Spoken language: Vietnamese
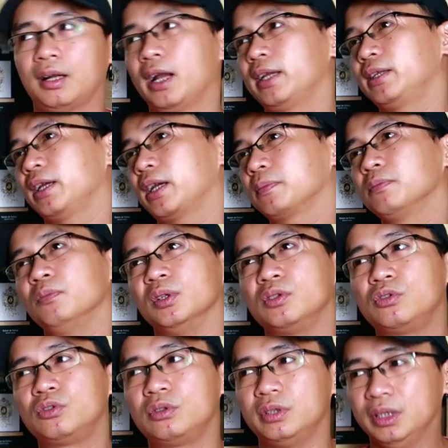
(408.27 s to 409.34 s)
anh em mà
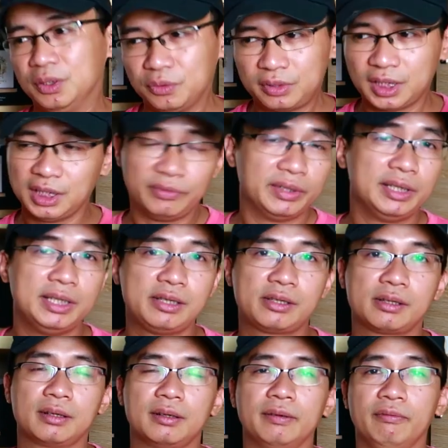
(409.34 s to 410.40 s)
chỉ có chơi về
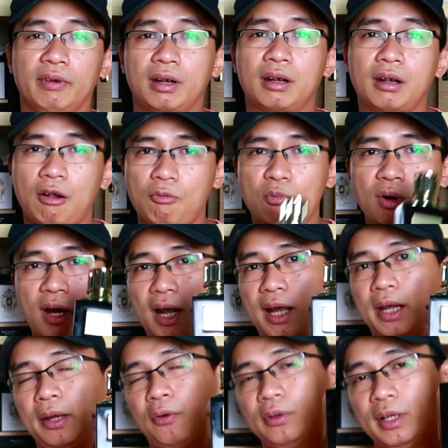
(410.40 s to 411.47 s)
niche và không một
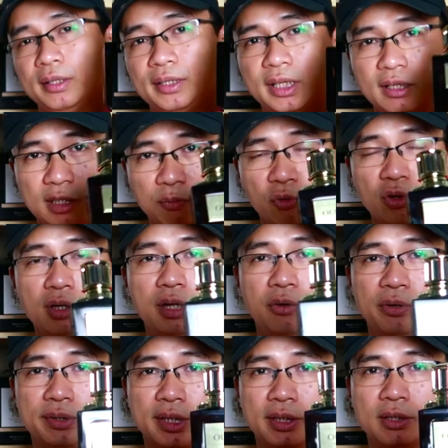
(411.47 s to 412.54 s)
ai có thể chê được mùi hương
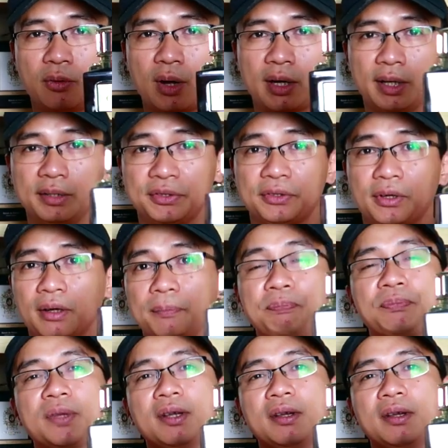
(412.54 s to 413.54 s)
của chai nước hoa này. Do đó